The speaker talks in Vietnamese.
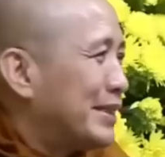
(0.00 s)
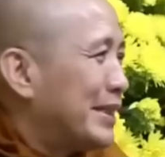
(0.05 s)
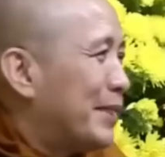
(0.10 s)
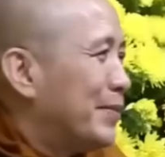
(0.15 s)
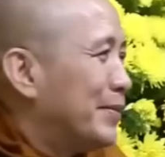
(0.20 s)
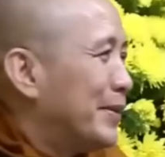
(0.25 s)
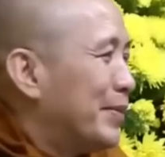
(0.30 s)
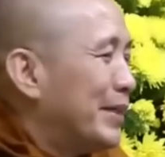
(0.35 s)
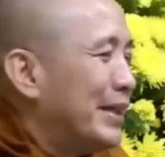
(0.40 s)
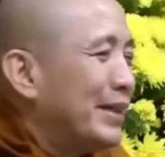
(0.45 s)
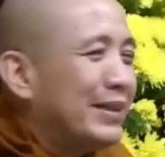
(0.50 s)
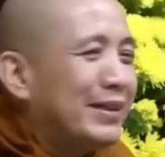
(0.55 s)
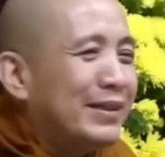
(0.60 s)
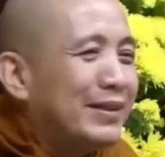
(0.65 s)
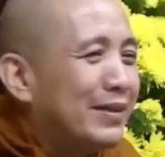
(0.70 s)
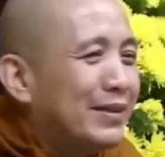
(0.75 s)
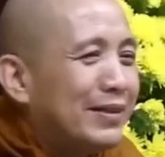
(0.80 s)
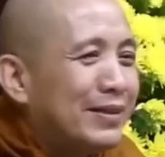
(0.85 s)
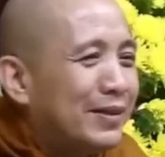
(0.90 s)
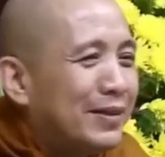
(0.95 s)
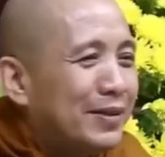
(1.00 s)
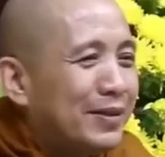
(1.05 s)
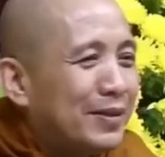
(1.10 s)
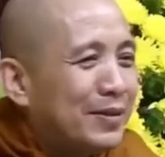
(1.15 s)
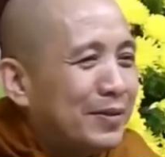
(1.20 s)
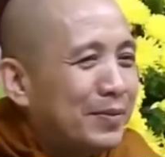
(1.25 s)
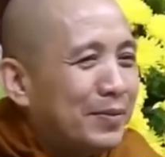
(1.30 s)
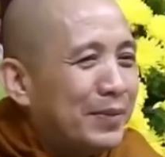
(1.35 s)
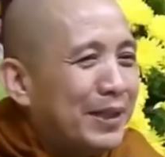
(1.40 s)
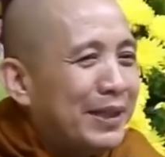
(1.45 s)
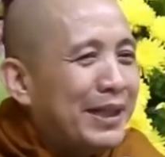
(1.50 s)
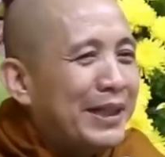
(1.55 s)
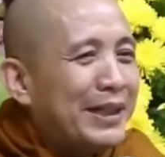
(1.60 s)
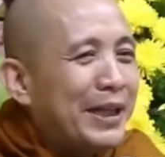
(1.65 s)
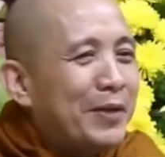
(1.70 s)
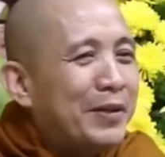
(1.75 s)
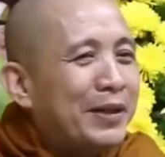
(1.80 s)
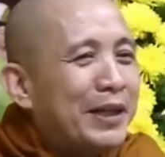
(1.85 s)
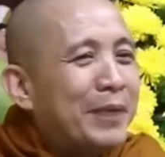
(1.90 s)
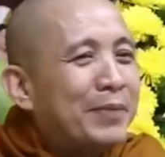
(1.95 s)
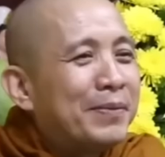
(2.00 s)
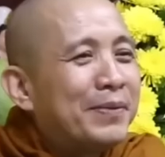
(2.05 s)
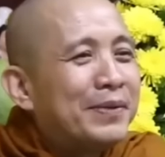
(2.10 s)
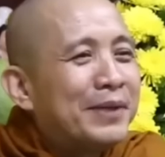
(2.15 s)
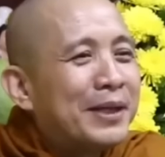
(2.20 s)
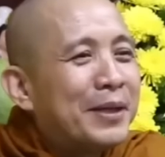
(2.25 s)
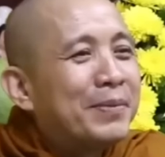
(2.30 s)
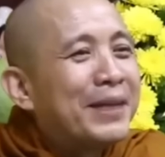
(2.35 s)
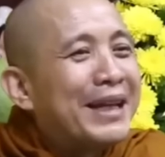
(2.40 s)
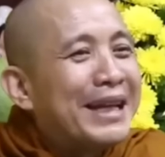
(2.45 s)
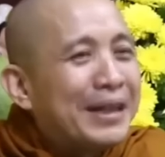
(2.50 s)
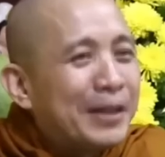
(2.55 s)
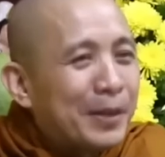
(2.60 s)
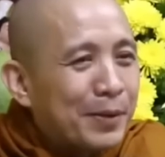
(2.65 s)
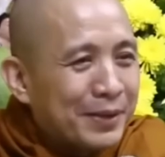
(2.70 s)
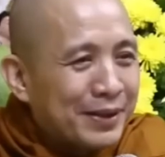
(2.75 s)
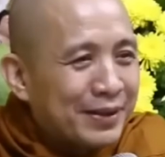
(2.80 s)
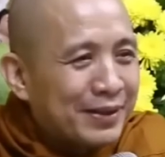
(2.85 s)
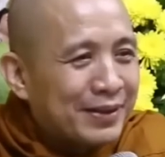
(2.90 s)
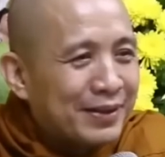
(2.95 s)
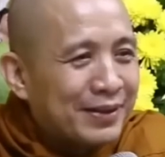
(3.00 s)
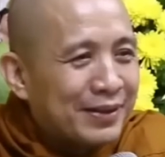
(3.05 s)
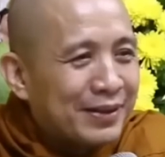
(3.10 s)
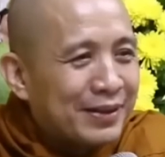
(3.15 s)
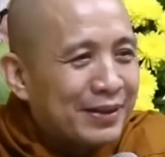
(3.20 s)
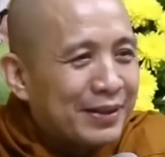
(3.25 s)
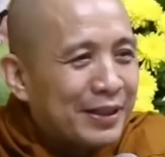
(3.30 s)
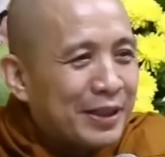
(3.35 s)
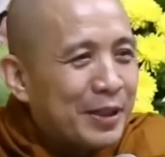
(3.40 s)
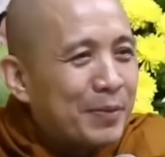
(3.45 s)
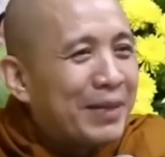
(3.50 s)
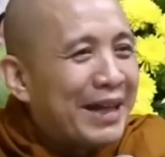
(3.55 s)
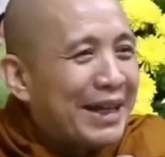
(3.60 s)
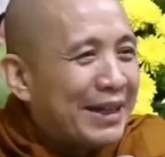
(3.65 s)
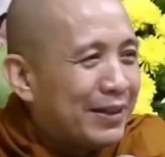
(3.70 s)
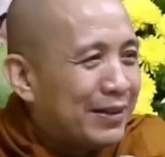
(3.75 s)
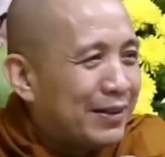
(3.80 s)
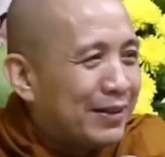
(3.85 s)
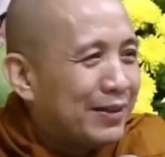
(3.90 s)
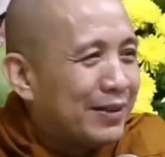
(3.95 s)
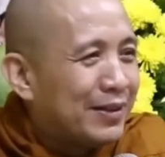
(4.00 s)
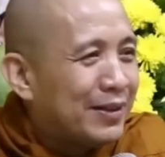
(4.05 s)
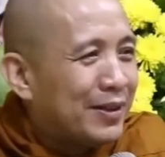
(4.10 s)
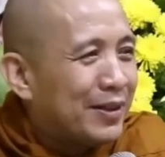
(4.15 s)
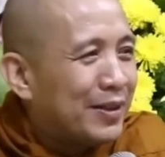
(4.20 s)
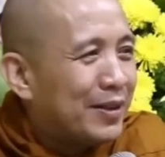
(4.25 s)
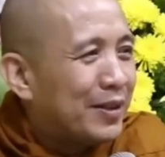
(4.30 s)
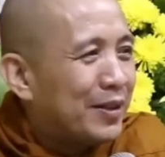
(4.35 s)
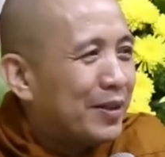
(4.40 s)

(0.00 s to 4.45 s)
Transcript: 100% là mình mình đi theo nghiệp nghiệp thiện rồi nghiệp lành rồi